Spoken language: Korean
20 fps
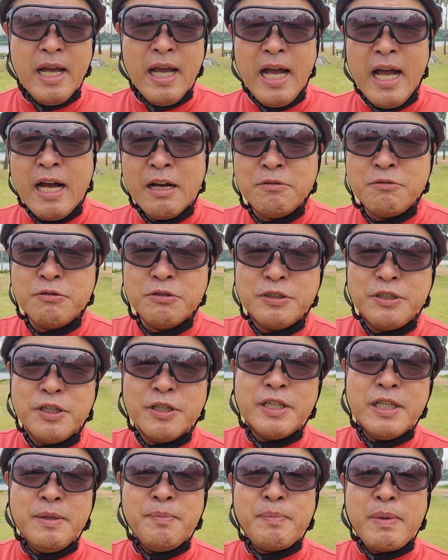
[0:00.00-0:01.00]

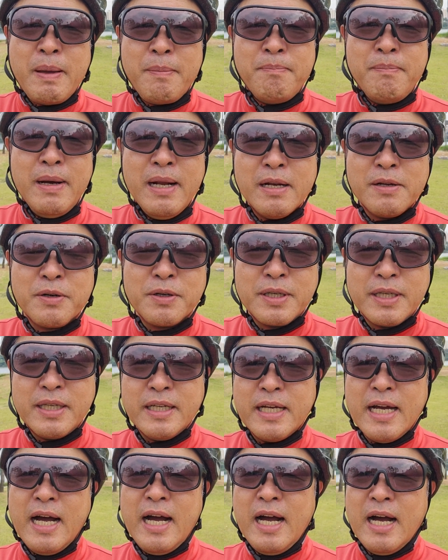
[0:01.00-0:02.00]
한국적인 맨발
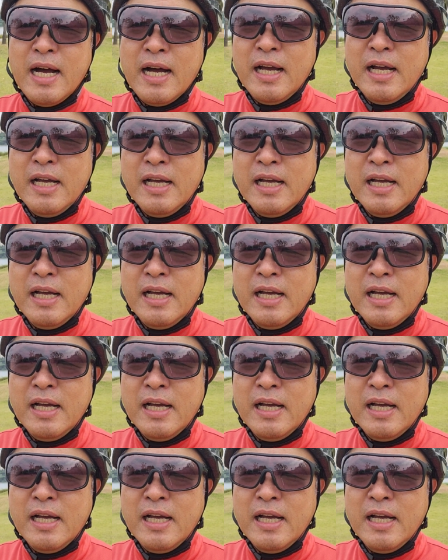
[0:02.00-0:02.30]
걷기가